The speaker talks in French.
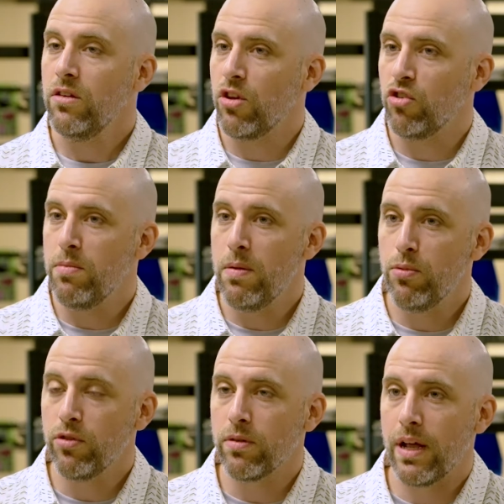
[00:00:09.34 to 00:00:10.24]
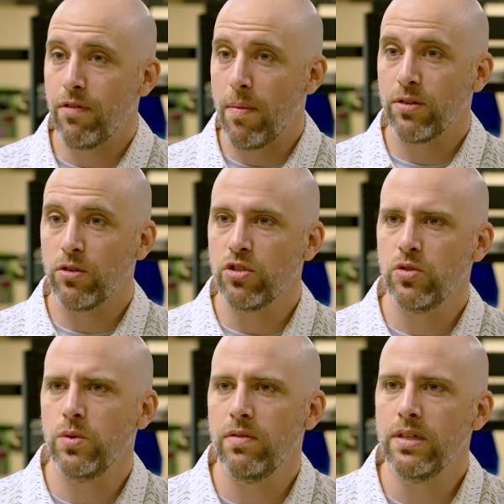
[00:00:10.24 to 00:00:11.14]
que j'ai aimé le plus de euh, la formation que j'ai
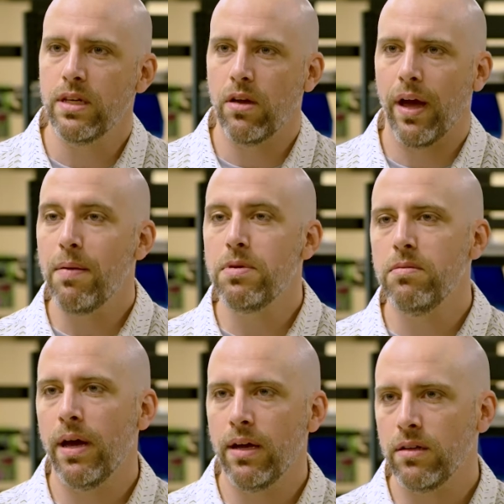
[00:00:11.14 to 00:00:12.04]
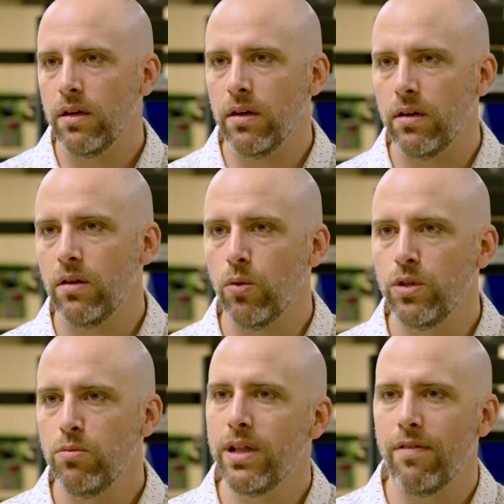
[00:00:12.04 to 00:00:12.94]
suivie, c'est que rapidement, euh, au
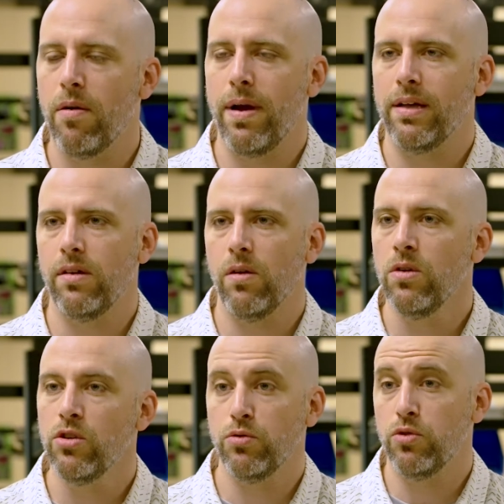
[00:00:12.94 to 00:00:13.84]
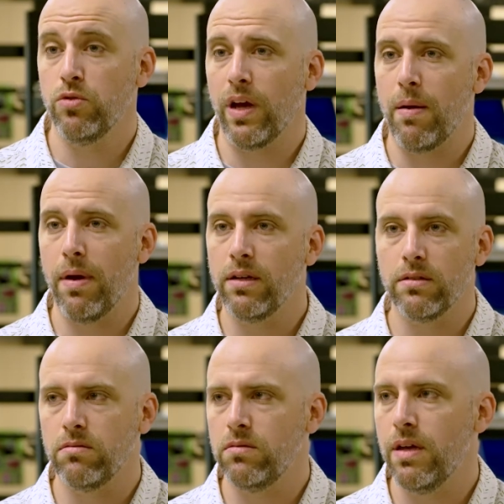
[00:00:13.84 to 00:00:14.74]
début de la formation, je me suis vraiment
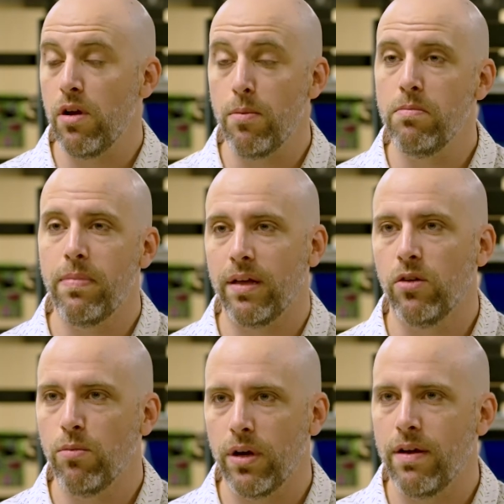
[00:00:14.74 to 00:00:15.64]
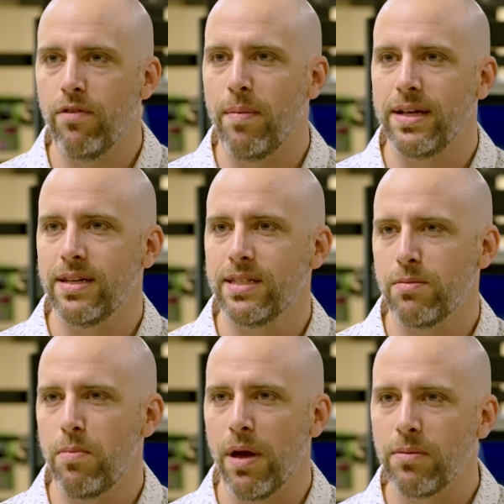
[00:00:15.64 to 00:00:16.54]
développé une passion pour l'informatique. Ça
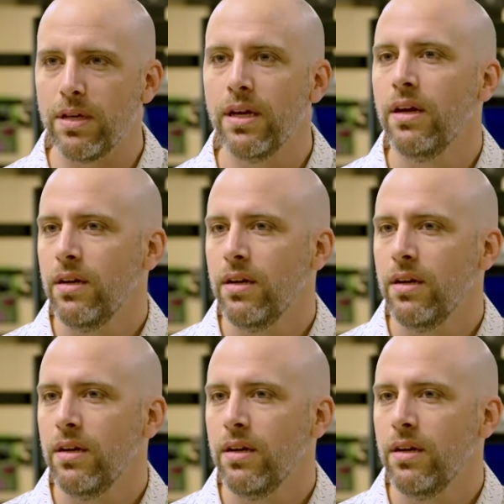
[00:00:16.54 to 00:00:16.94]
m'a permis